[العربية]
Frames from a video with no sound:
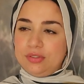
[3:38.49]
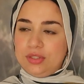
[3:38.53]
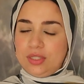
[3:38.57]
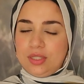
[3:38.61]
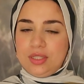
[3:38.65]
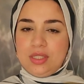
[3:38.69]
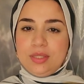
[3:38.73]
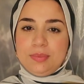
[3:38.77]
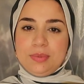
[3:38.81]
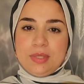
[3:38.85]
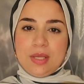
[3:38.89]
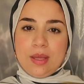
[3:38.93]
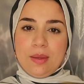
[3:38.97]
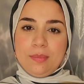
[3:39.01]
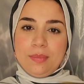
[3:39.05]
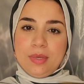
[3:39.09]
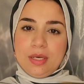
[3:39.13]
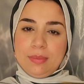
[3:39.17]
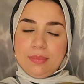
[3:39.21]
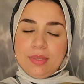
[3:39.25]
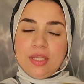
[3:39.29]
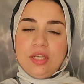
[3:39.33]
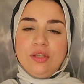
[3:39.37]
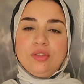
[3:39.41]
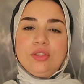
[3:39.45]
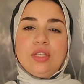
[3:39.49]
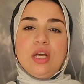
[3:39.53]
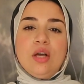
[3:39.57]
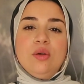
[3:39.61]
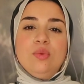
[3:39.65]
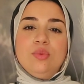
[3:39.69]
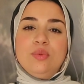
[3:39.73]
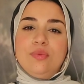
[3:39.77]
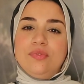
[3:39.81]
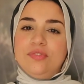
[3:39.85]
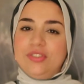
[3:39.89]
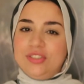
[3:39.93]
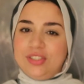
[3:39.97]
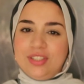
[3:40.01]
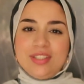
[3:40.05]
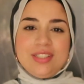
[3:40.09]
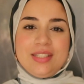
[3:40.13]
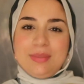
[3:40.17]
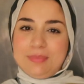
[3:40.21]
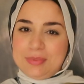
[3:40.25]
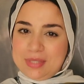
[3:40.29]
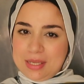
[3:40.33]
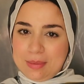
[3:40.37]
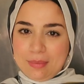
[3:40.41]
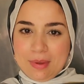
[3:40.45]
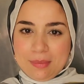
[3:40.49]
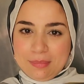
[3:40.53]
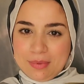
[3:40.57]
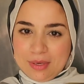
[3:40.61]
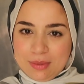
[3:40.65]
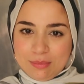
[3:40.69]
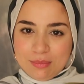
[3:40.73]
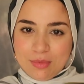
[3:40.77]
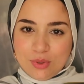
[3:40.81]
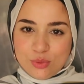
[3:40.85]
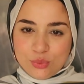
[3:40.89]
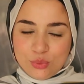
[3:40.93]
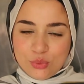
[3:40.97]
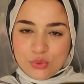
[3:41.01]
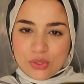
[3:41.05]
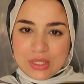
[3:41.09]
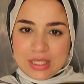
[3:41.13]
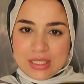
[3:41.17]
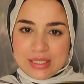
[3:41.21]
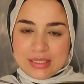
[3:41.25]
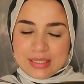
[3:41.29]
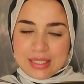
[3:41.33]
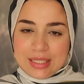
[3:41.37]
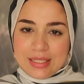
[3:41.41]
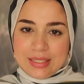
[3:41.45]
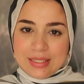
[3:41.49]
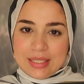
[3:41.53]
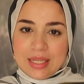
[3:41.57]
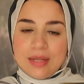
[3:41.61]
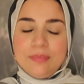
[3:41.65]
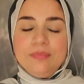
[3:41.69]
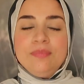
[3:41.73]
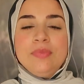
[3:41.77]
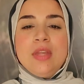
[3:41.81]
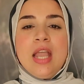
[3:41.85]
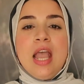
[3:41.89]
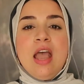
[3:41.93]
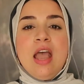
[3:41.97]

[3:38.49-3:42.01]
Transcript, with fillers: فطرتي بسبب البيريود او فطرتي بسبب الموضوع التاني ده